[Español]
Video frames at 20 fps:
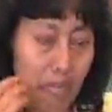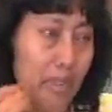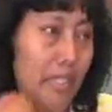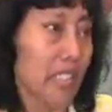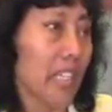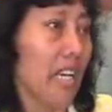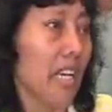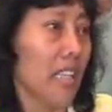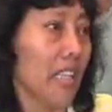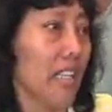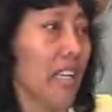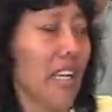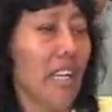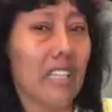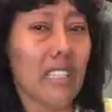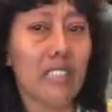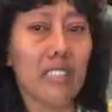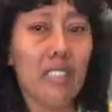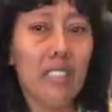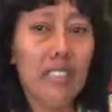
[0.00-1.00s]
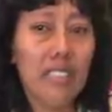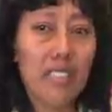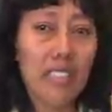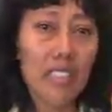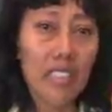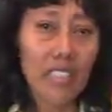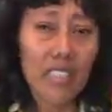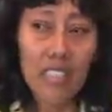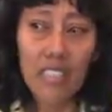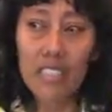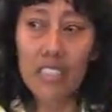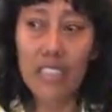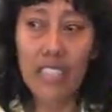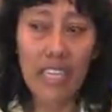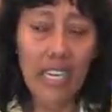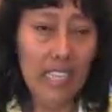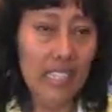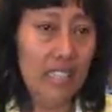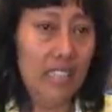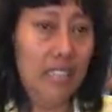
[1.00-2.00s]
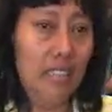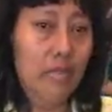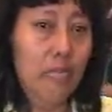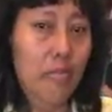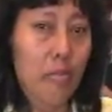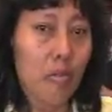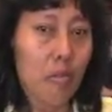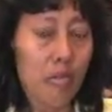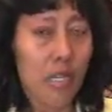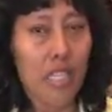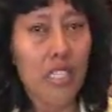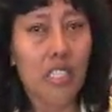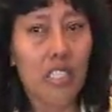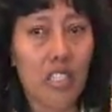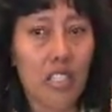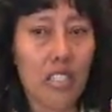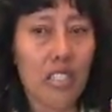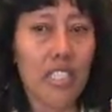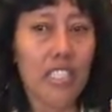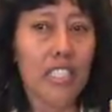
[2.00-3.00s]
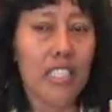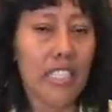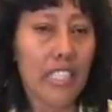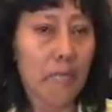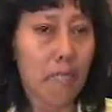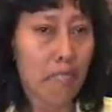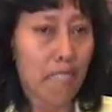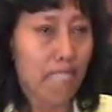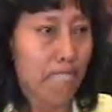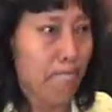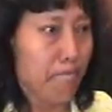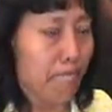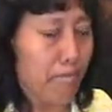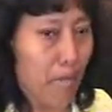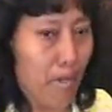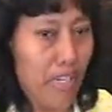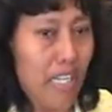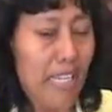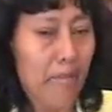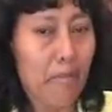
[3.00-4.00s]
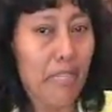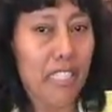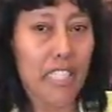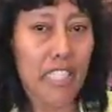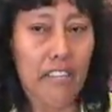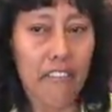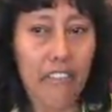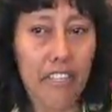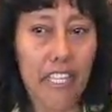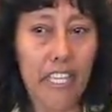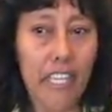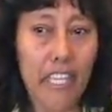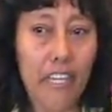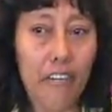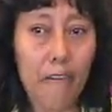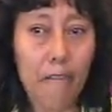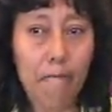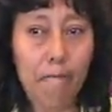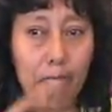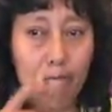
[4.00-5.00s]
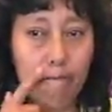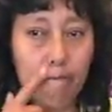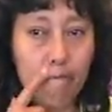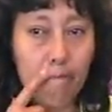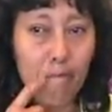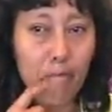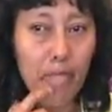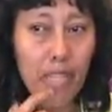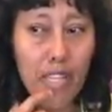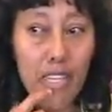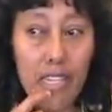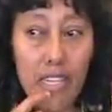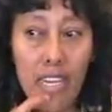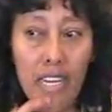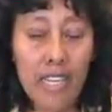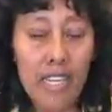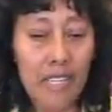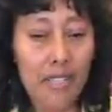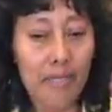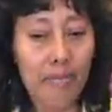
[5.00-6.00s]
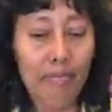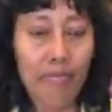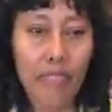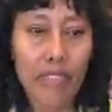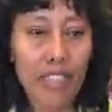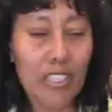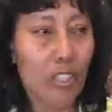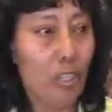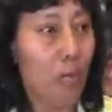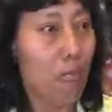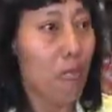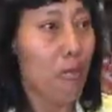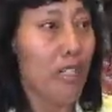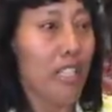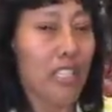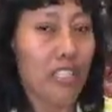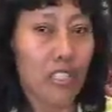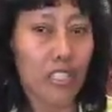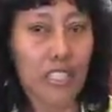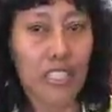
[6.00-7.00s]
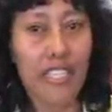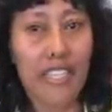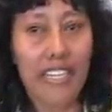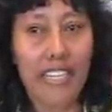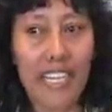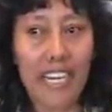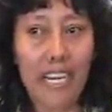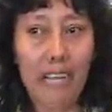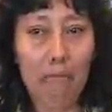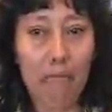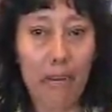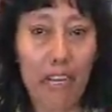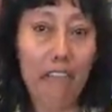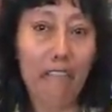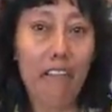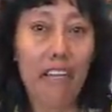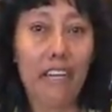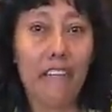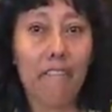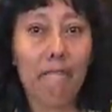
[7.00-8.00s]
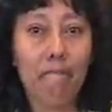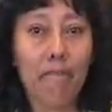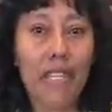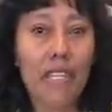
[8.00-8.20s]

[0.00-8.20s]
pesar de las, de las murmuraciones y problemas que vinieron. Ah, no pude sostener la prueba,